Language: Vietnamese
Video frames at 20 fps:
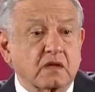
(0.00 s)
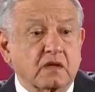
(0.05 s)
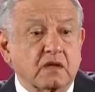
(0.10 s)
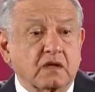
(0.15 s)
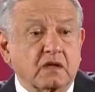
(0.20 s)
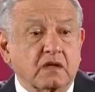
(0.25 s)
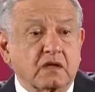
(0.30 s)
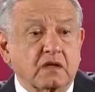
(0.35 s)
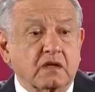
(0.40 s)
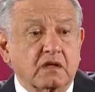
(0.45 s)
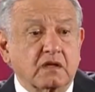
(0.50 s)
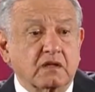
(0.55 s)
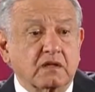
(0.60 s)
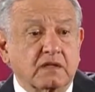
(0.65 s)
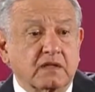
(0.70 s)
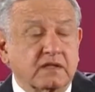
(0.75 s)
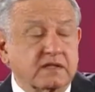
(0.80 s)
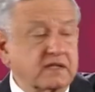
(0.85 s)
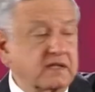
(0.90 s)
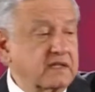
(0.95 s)
Tuy nhiên, Tổng
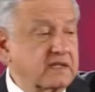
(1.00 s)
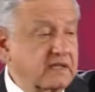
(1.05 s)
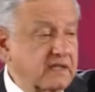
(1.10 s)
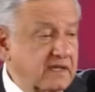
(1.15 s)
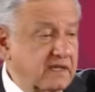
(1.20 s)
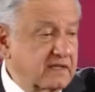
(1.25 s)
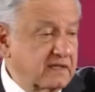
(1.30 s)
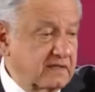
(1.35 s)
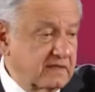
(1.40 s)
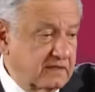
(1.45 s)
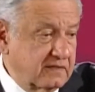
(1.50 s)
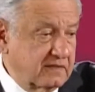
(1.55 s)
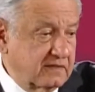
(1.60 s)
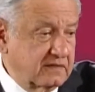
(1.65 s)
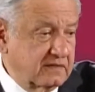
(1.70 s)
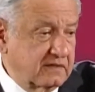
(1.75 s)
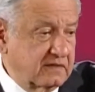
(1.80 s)
thống Mexico, ông